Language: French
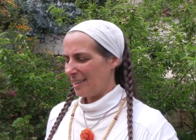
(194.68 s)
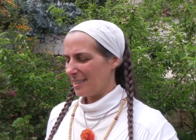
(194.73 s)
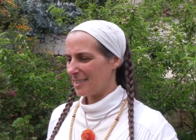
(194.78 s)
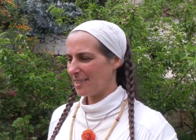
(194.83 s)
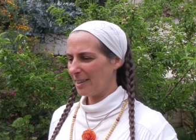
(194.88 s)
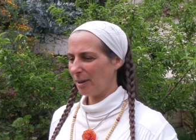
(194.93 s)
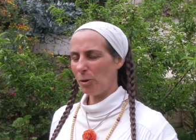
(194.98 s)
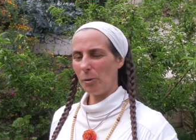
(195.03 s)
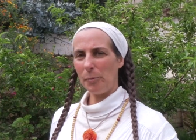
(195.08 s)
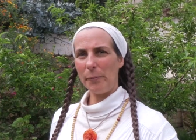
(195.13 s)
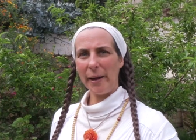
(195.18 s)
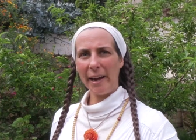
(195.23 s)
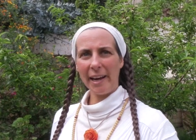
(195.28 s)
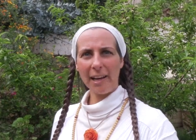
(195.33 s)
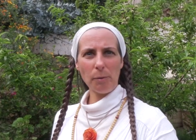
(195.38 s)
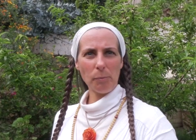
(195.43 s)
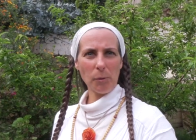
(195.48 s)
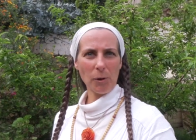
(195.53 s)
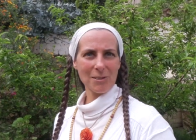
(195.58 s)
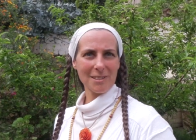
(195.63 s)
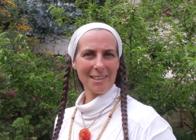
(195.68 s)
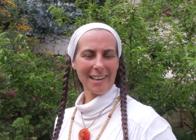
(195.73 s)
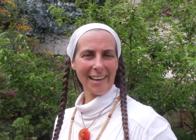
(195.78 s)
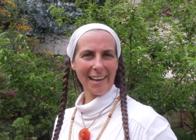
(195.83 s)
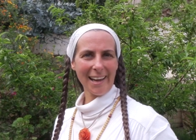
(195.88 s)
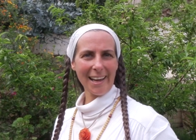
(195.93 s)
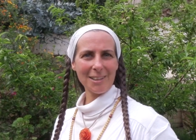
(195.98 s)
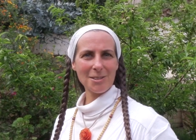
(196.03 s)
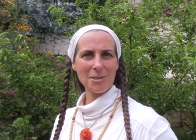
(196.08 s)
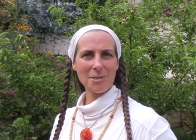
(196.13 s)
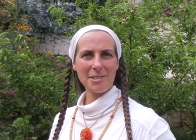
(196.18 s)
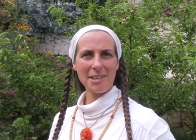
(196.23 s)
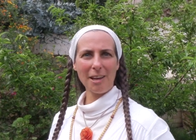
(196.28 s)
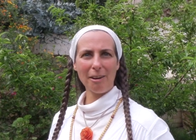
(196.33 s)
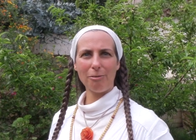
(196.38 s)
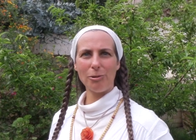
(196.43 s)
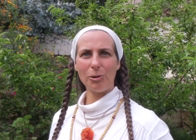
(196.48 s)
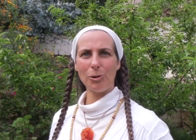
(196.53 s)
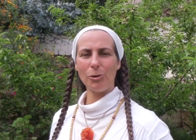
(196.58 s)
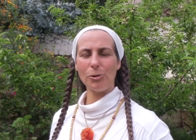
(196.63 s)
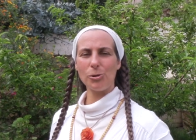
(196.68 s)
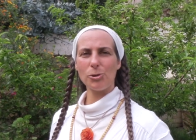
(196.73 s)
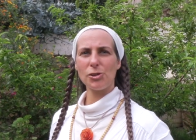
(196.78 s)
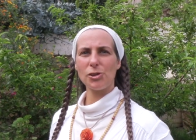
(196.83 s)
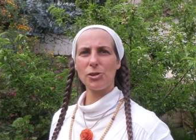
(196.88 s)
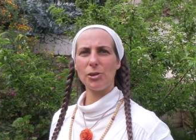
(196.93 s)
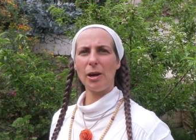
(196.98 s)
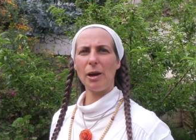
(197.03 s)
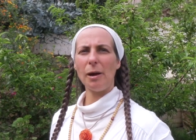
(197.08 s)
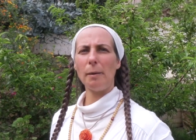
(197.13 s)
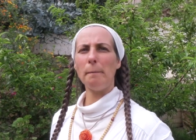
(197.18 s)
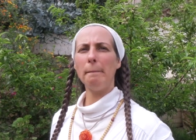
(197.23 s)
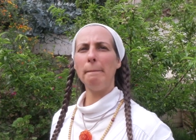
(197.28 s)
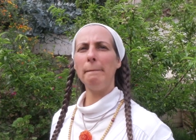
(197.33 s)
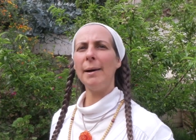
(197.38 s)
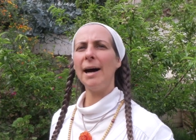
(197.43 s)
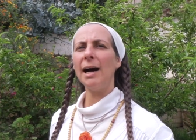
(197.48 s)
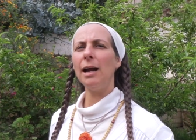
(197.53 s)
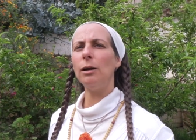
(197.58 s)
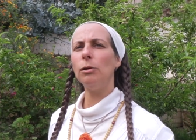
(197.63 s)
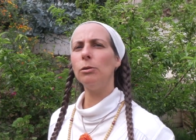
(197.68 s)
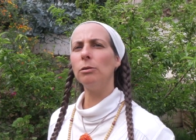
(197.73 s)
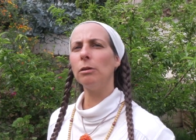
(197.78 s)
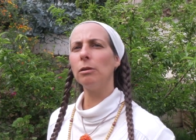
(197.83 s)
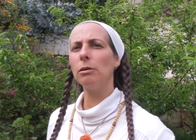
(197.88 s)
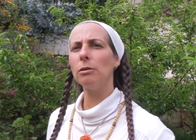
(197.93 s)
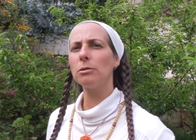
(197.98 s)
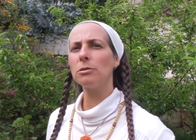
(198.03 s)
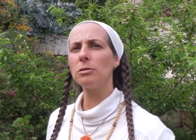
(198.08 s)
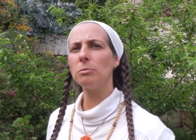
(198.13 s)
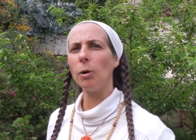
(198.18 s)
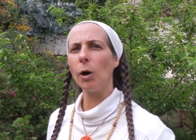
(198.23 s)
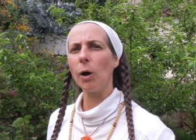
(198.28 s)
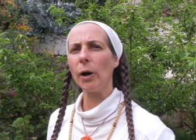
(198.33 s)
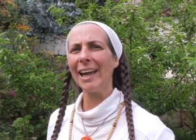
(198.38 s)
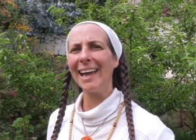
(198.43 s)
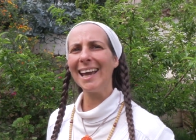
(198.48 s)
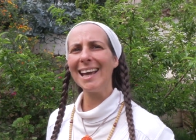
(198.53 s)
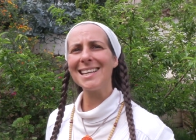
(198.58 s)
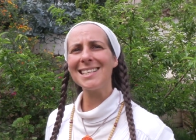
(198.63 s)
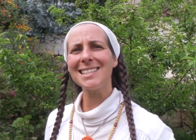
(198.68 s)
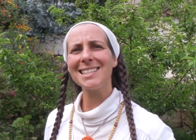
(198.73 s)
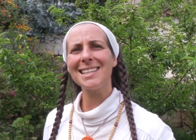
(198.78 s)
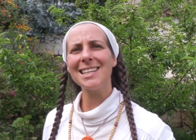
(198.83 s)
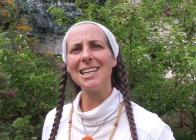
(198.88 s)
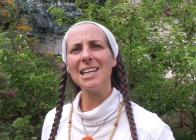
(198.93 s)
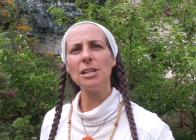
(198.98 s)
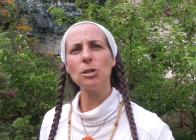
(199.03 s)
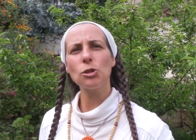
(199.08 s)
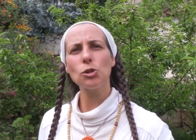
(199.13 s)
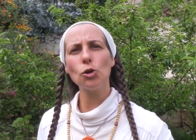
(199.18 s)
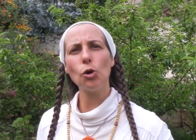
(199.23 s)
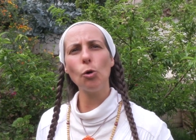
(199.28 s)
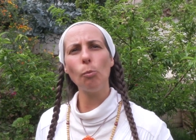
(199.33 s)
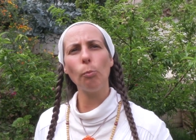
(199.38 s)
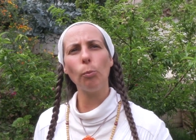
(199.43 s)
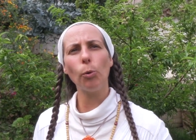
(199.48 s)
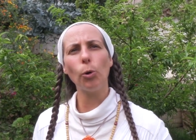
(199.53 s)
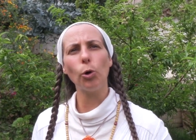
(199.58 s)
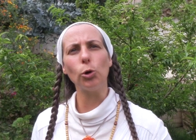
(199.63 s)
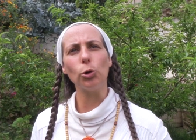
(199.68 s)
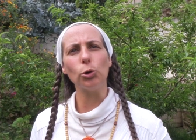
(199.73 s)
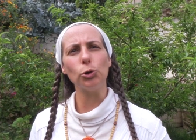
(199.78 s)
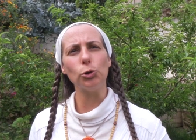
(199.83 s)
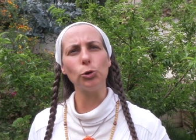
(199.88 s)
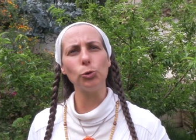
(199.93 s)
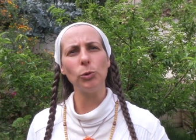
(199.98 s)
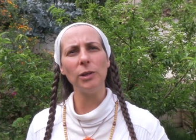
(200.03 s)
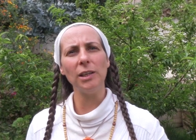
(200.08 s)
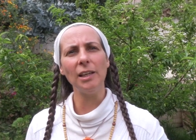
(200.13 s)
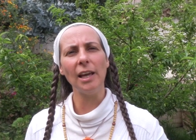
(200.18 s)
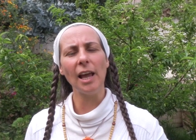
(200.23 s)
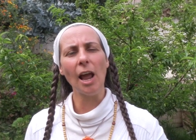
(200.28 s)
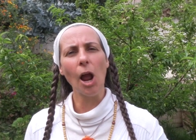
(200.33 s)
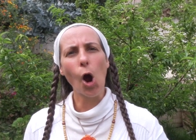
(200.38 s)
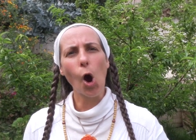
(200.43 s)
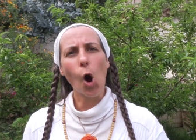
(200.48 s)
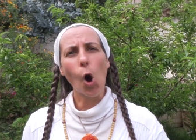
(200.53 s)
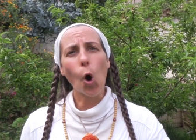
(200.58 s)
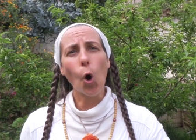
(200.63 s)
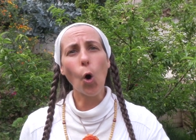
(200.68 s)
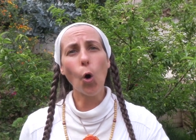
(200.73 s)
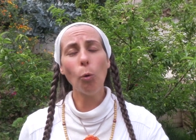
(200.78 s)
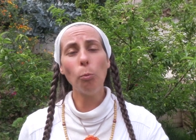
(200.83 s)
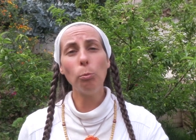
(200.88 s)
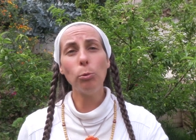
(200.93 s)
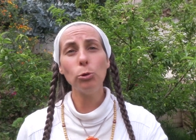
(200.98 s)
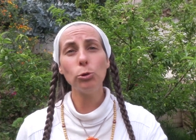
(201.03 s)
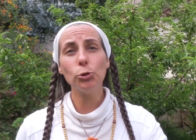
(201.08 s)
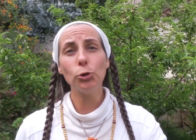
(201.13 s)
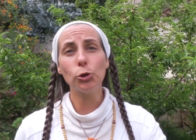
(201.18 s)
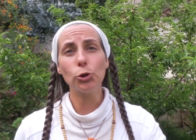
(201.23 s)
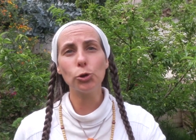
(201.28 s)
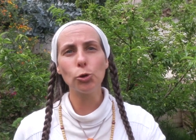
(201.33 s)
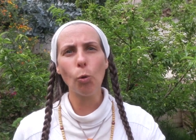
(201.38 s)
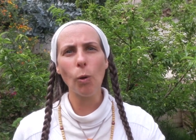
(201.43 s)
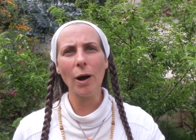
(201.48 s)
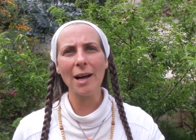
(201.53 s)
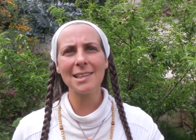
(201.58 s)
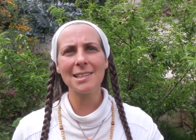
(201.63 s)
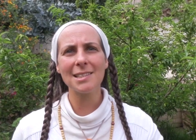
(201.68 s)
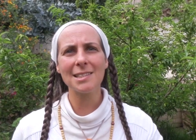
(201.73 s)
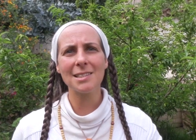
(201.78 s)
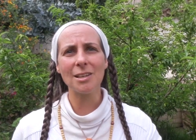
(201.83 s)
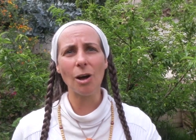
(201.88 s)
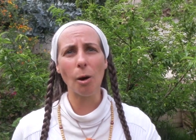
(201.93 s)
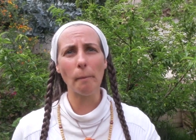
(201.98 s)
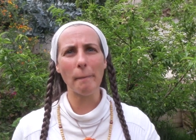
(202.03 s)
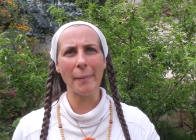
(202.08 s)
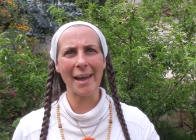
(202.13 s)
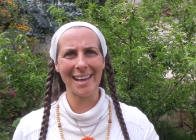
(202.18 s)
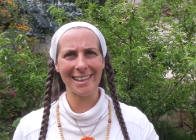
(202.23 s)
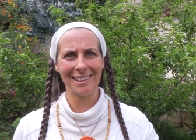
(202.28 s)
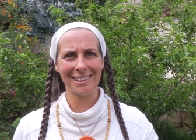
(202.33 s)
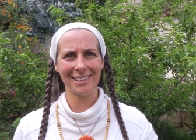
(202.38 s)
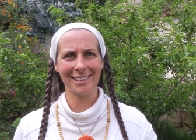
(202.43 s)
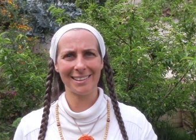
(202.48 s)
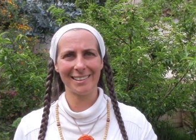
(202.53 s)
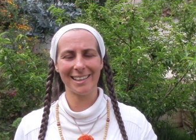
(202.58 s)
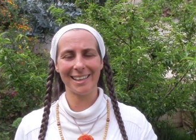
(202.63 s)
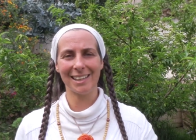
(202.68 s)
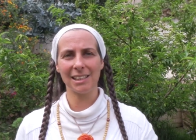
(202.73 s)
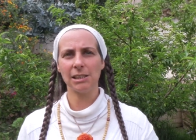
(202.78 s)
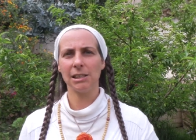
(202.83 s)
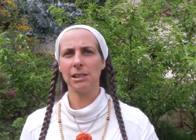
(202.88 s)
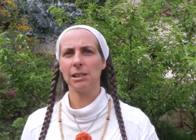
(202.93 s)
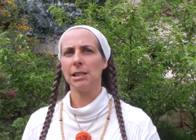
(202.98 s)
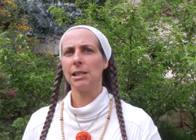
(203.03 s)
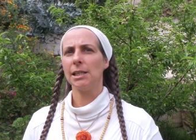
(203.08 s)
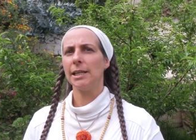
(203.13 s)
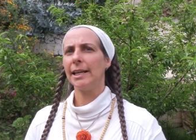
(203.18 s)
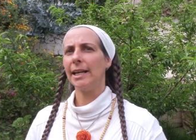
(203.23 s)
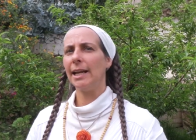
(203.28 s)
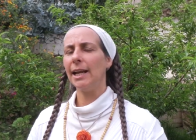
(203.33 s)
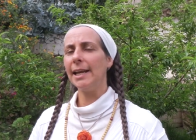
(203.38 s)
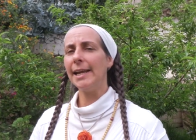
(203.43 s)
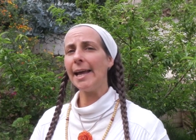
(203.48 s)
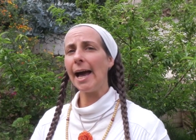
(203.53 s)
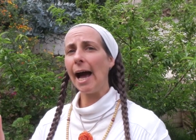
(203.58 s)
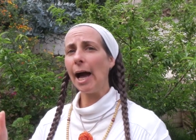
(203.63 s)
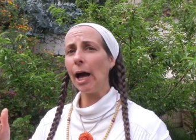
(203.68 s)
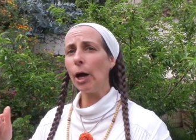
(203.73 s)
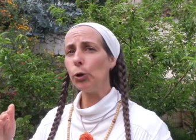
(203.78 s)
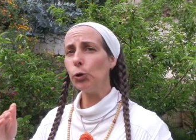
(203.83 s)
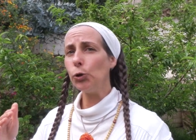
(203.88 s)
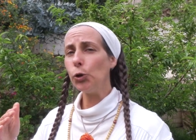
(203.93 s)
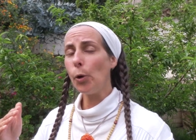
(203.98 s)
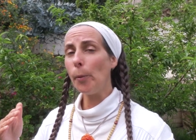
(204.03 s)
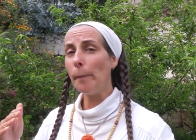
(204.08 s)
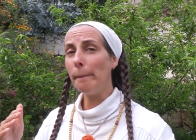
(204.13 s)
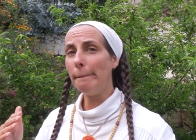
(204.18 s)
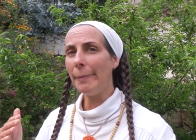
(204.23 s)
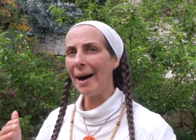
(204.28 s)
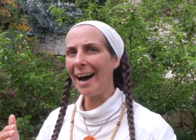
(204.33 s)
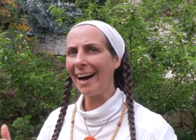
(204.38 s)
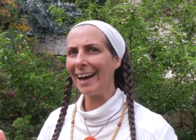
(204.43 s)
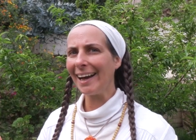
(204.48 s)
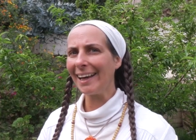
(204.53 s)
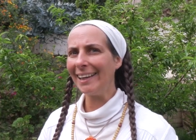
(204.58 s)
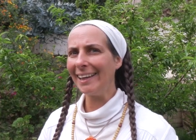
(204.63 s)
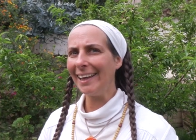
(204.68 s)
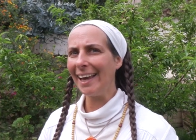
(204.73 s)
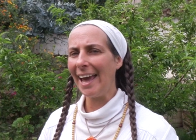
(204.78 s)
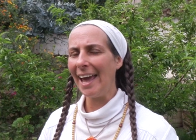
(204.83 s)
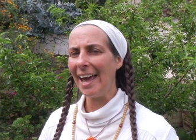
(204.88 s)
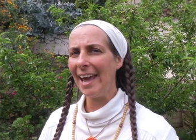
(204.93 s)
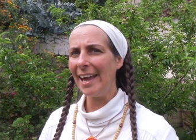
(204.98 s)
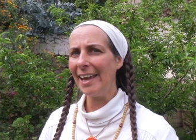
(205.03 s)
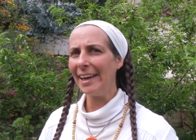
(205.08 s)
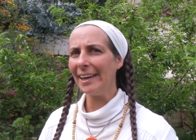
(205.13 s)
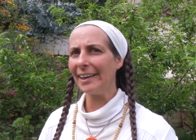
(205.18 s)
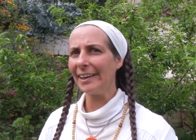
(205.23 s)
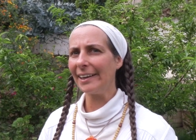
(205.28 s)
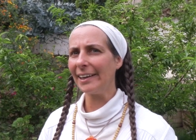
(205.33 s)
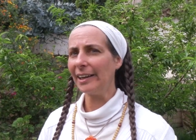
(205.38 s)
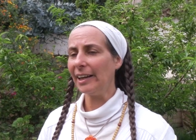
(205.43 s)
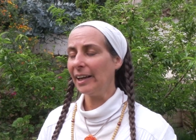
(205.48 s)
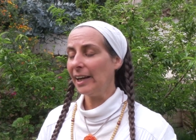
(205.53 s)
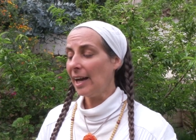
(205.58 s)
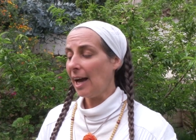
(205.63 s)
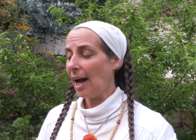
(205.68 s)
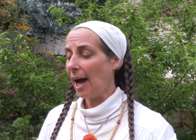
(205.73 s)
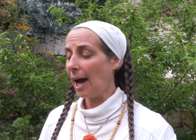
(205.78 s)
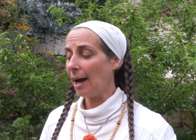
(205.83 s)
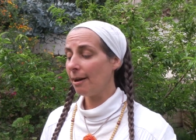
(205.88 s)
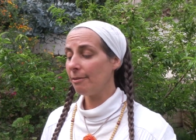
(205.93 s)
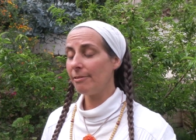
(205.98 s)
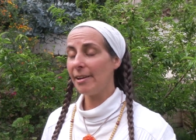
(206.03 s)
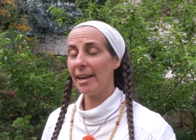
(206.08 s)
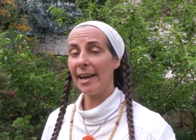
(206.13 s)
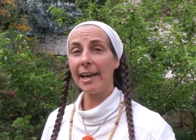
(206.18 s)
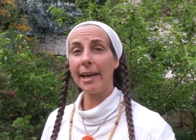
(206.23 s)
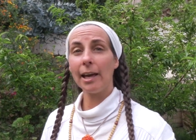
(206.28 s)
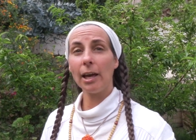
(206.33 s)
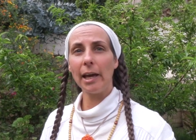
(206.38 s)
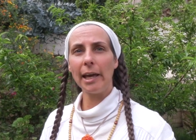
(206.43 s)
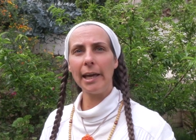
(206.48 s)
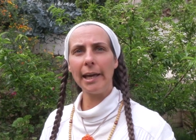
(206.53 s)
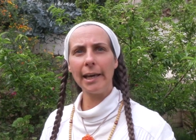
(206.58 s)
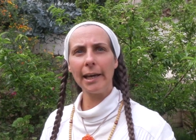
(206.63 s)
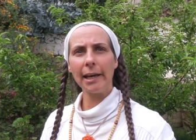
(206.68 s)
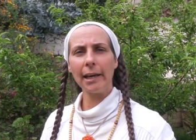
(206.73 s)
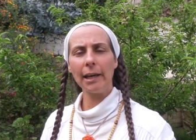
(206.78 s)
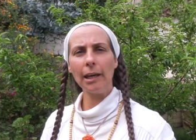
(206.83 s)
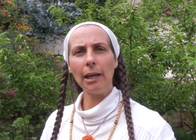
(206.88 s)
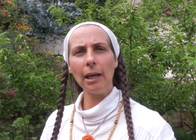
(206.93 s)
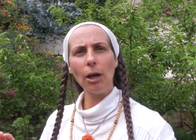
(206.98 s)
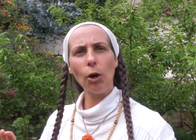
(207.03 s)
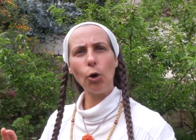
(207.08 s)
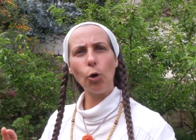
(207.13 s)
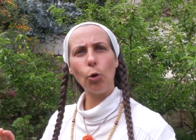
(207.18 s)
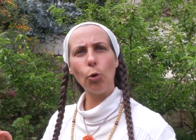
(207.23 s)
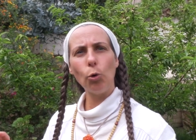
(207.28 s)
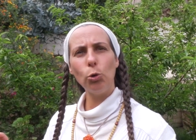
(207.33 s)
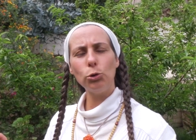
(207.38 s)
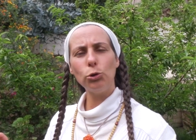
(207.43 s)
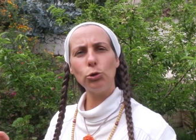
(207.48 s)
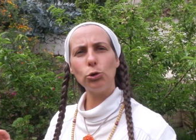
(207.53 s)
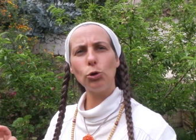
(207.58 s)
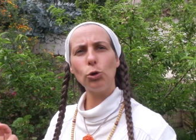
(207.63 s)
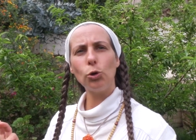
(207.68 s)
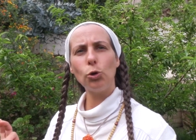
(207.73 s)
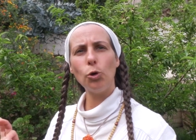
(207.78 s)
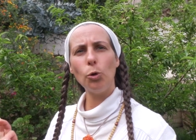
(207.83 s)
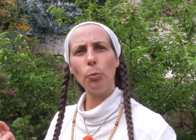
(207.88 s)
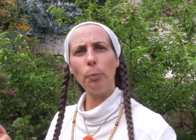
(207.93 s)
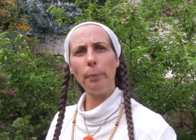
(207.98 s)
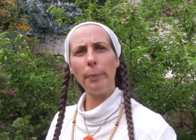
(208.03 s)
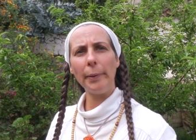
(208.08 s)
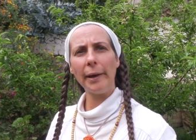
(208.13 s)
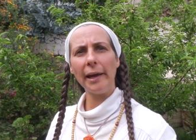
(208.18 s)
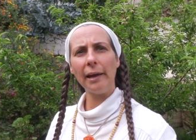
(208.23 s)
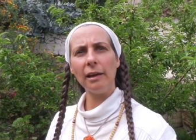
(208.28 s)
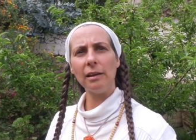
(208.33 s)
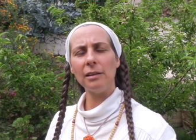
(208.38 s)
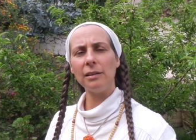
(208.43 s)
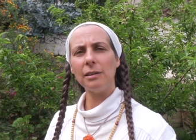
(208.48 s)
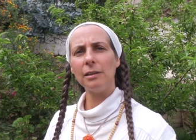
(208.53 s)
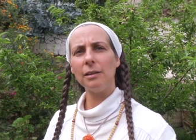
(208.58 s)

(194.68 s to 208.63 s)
ses repères, il prend sa carte, ce cerveau gauche. Malheureusement, qu'est-ce qu'il se produit Au bout de 300 mètres, il y a une barrière avec écrit route coupée.